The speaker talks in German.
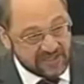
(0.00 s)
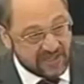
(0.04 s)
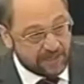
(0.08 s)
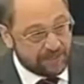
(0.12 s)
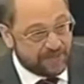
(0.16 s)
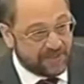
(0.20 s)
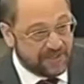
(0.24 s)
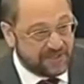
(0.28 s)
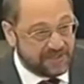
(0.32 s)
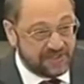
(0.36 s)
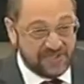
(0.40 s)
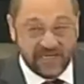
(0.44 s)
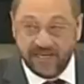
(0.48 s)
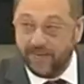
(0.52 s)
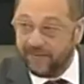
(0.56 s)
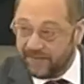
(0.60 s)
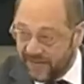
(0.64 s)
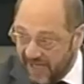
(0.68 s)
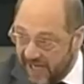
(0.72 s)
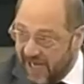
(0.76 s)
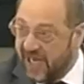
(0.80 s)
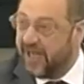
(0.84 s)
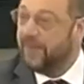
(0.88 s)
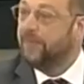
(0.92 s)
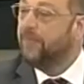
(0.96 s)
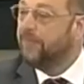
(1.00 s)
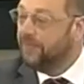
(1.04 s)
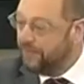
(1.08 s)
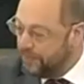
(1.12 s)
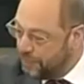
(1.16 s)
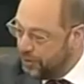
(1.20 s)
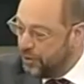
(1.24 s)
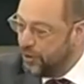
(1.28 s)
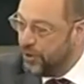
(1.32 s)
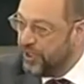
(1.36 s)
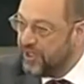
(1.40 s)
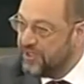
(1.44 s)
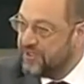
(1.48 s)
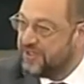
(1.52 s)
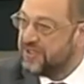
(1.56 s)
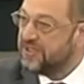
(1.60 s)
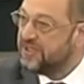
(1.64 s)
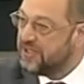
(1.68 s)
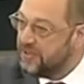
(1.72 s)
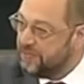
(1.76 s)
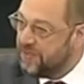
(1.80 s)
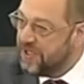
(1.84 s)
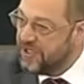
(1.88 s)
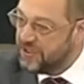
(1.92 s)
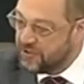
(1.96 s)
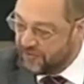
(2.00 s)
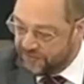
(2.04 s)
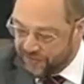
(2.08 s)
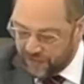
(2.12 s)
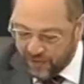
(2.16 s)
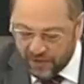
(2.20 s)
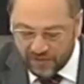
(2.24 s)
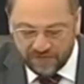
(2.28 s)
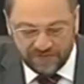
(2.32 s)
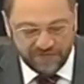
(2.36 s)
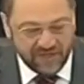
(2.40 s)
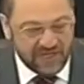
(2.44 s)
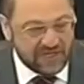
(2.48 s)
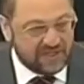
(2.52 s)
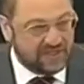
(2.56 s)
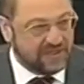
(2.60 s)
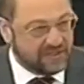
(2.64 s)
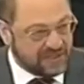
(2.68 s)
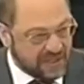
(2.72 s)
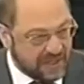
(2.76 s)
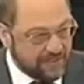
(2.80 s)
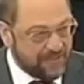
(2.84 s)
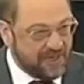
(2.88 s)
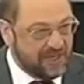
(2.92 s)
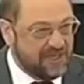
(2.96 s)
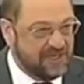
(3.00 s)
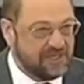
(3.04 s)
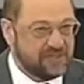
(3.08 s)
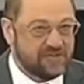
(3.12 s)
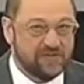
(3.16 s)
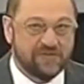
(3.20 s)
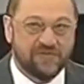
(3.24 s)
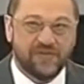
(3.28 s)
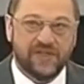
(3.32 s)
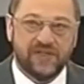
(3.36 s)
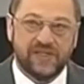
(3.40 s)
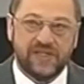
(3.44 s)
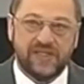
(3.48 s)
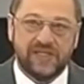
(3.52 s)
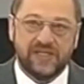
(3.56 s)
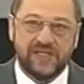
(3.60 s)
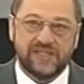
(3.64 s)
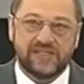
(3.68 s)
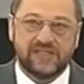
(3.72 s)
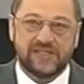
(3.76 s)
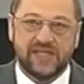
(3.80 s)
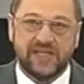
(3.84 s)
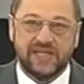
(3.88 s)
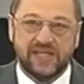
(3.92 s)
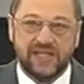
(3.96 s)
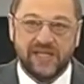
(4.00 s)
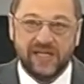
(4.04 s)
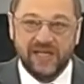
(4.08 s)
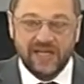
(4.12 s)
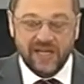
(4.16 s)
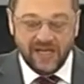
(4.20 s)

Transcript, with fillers: Herr Präsident. Time. Ja, beruhigen Sie sich, ich bin sofort fertig. Ich habe ja nicht so viel Redezeit.